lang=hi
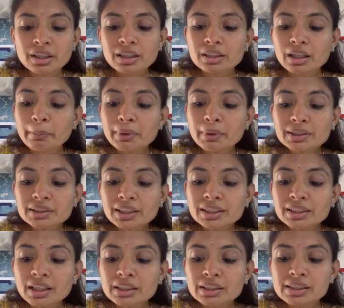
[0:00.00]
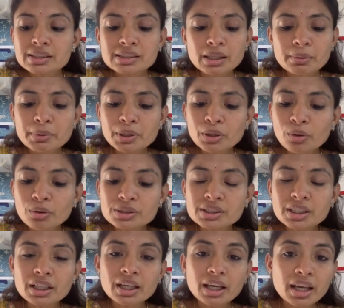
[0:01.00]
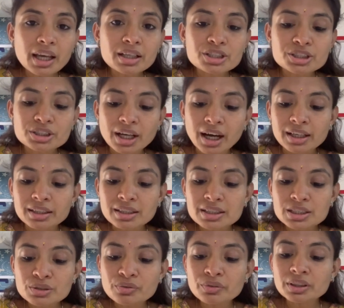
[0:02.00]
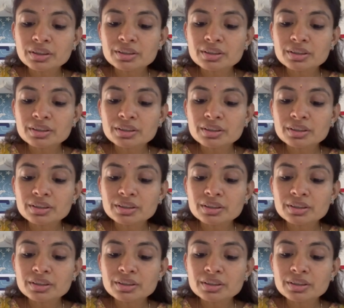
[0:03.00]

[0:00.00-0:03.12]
नमक की डली सभी ओर से एक क्षारस्व